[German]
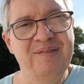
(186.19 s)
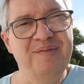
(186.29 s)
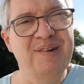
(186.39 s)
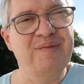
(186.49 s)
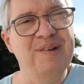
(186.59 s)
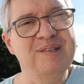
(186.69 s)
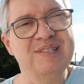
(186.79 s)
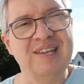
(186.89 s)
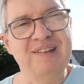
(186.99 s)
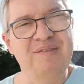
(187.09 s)
Wir wollen
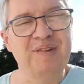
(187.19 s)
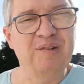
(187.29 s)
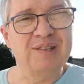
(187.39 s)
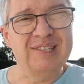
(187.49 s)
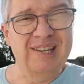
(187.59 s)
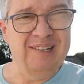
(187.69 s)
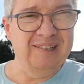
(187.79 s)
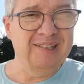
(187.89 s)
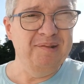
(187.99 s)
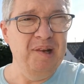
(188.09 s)
sehen, wie Gott
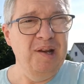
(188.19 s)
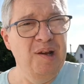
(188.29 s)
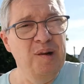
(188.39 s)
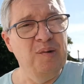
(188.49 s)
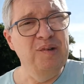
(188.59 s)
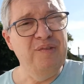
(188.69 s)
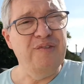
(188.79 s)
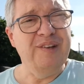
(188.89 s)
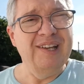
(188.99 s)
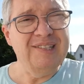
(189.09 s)
segnet. Und wir
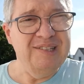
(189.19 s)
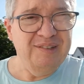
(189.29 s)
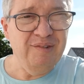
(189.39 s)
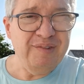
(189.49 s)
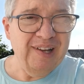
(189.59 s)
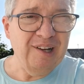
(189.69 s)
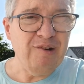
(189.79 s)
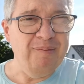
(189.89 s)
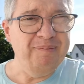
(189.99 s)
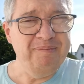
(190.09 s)
vergessen nicht, wo wir
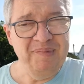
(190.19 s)
herkommen.